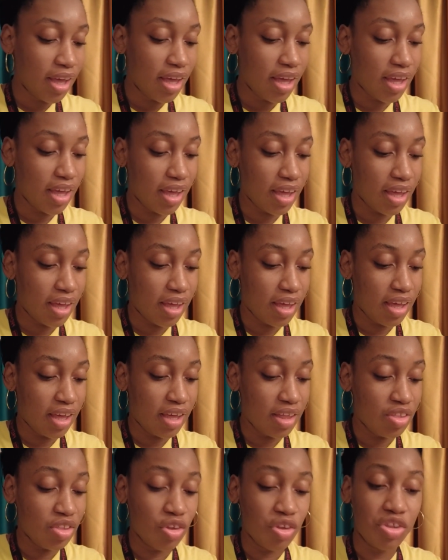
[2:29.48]

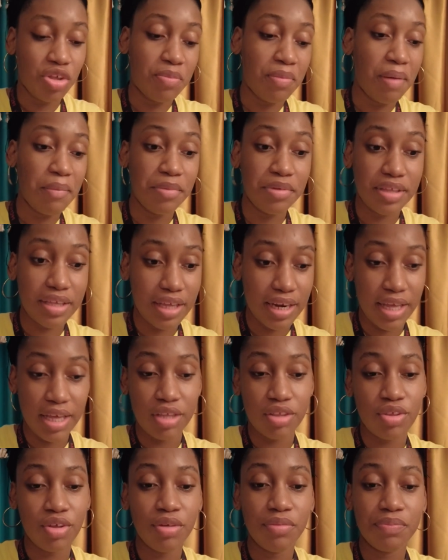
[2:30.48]
Eh, no nos vamos
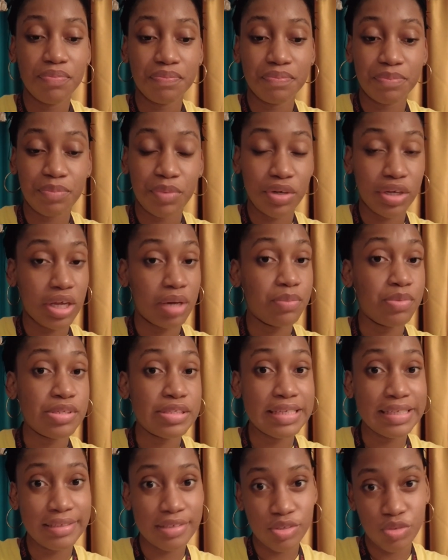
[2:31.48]
directo porque el bus
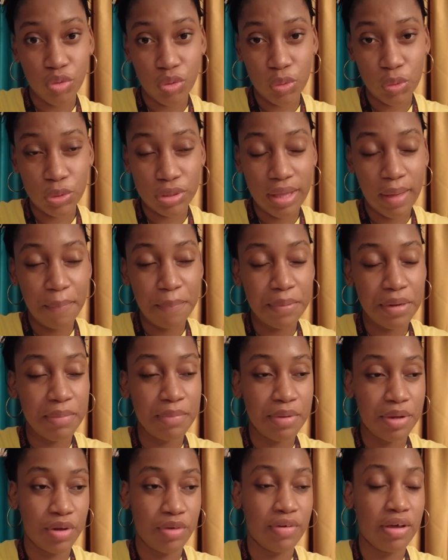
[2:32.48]
tiene su ruta.
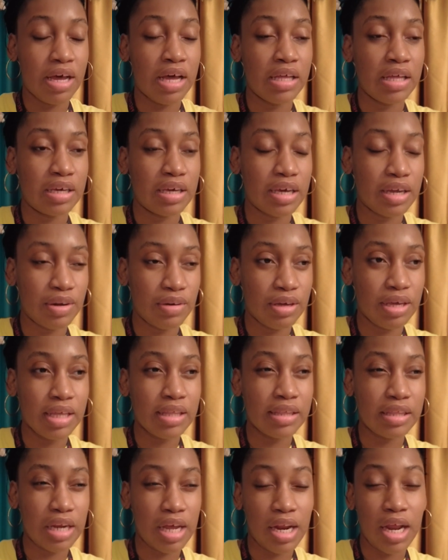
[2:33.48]
Primero va, creo que
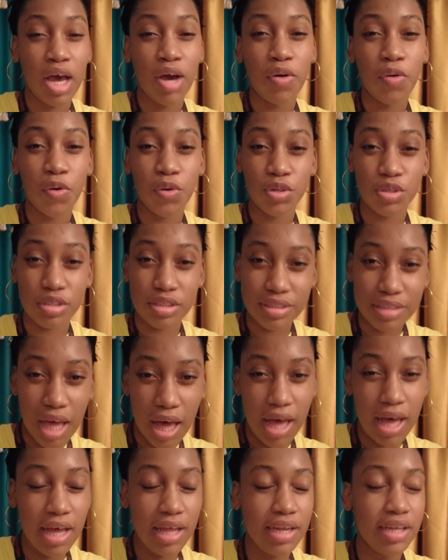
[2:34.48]
entrar a
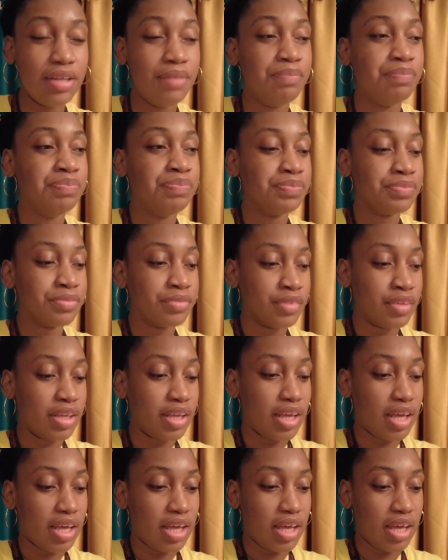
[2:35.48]
Corozal
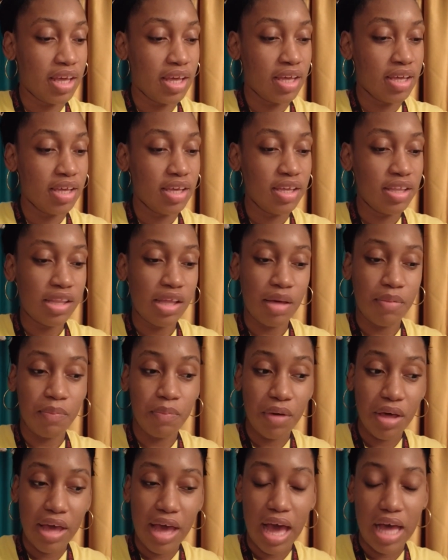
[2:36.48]
eh, y
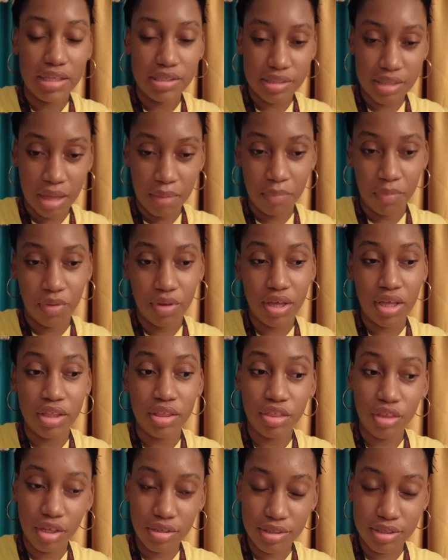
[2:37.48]
después a Sambo.
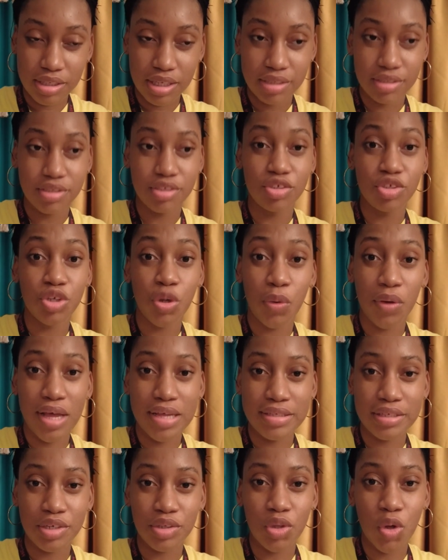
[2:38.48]
Entonces, yo voy a
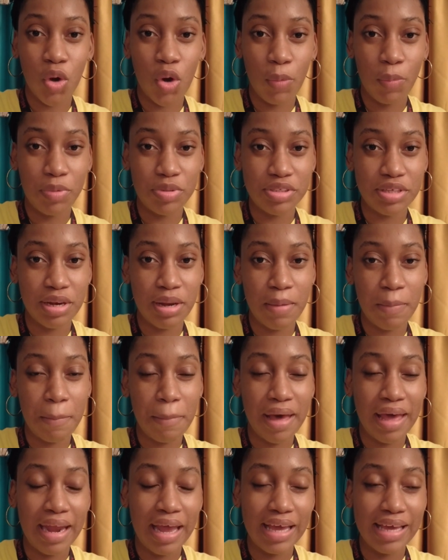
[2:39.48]
hacer todo lo posible
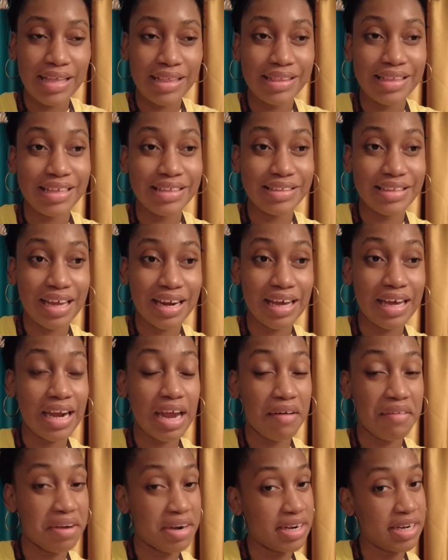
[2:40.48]
para intentar
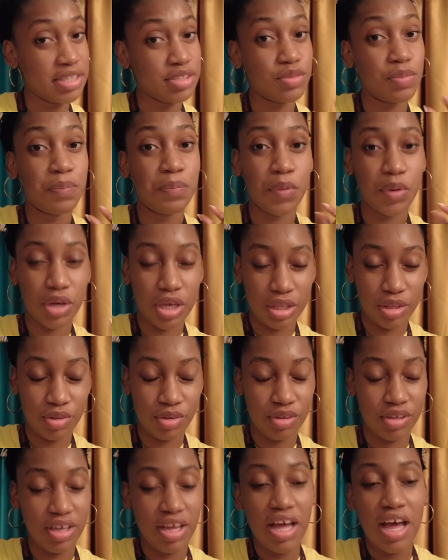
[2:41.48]
grabarles
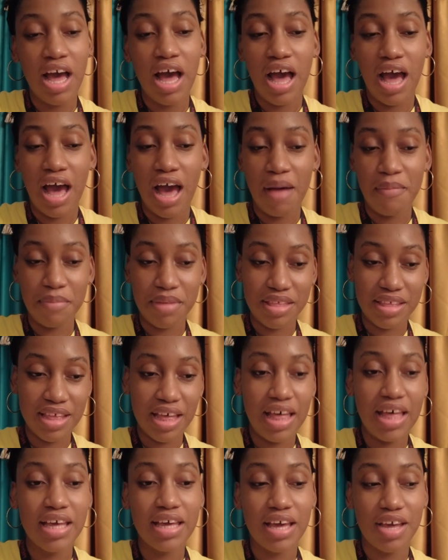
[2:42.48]
poquito. A
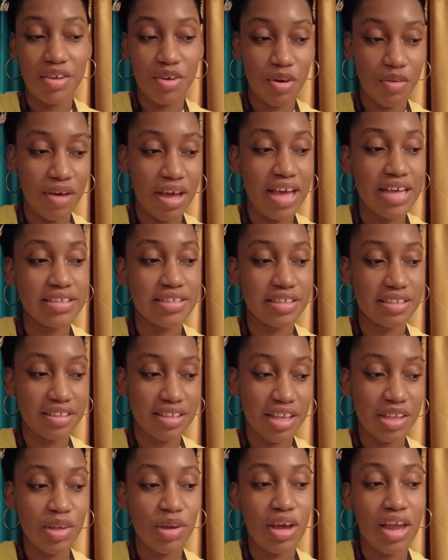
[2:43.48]
medida de que yo vaya
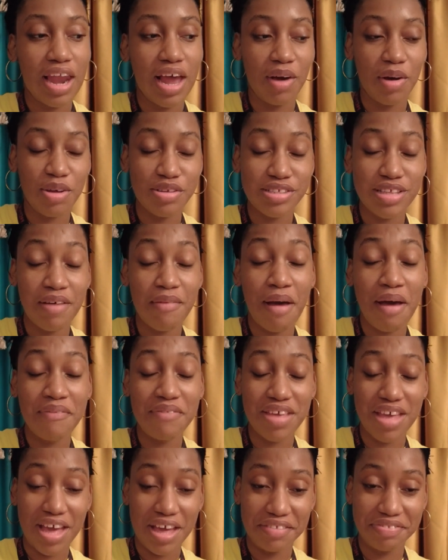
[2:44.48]
sintiendo que la cosa va
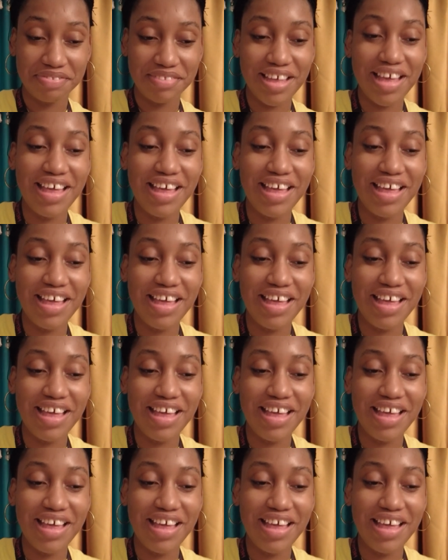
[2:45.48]
bien,